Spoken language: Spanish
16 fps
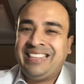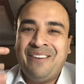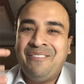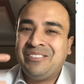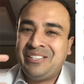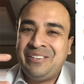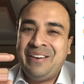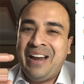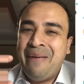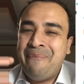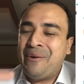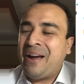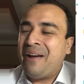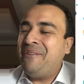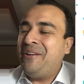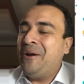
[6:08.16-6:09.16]
Estamos en una
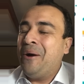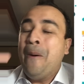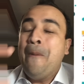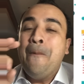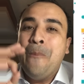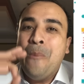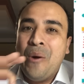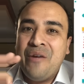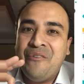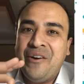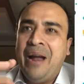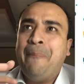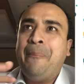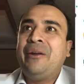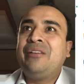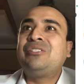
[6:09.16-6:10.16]
época pero muy
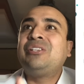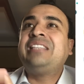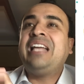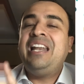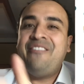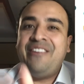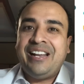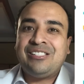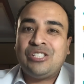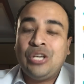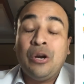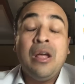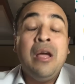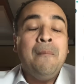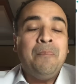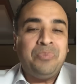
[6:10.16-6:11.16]
buena. Por eso esta
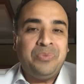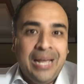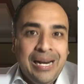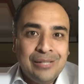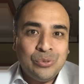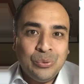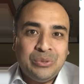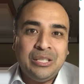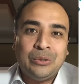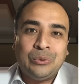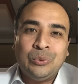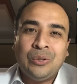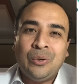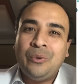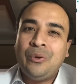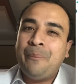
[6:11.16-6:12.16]
liberación del
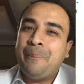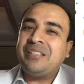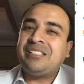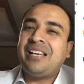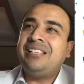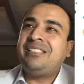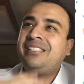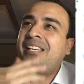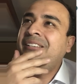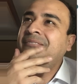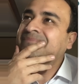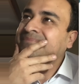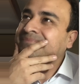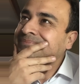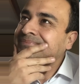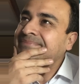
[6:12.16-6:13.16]
sustituto uno empieza a
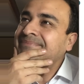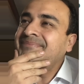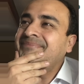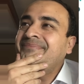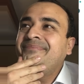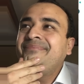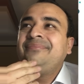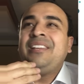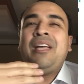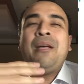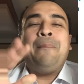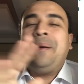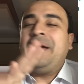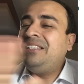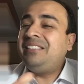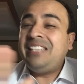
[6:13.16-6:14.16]
decir,
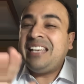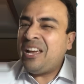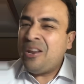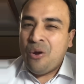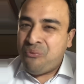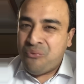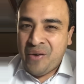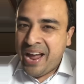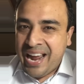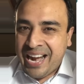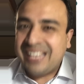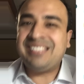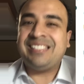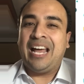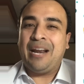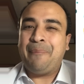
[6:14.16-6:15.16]
Parece que no fue al
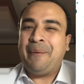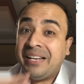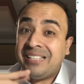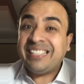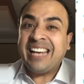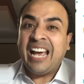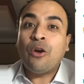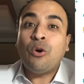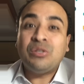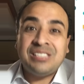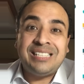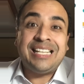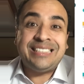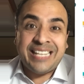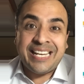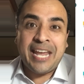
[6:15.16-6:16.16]
azar, parece que algo
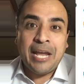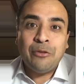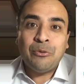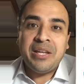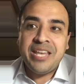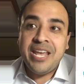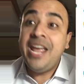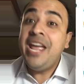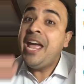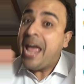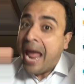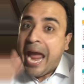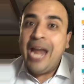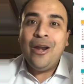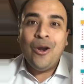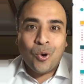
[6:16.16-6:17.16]
se está tejiendo allí
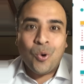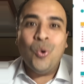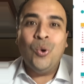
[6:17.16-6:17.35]
en lo